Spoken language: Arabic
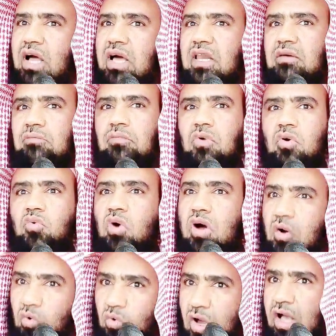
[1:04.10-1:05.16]
أعلم
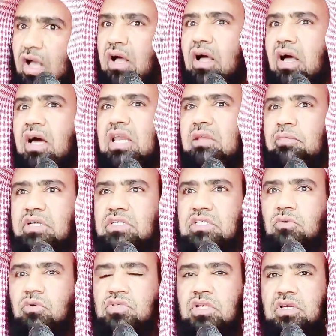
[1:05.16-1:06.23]
هو عالم
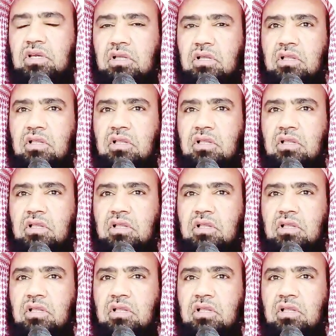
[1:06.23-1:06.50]
عز وجل